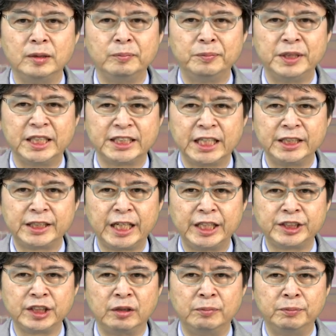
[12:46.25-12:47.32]

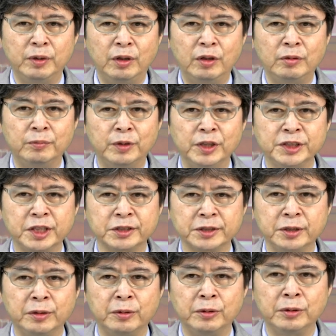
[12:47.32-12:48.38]
プレゼンテーションももう一つ
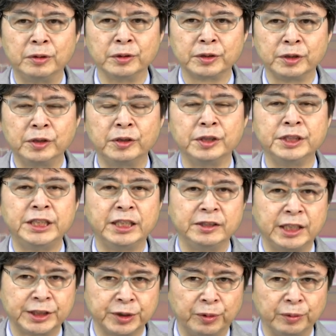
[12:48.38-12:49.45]
の方法と言える
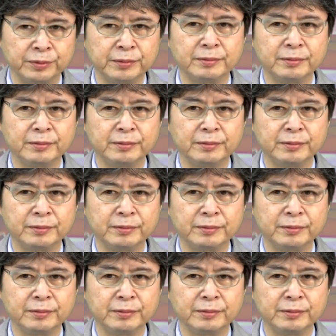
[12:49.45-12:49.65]
でしょう。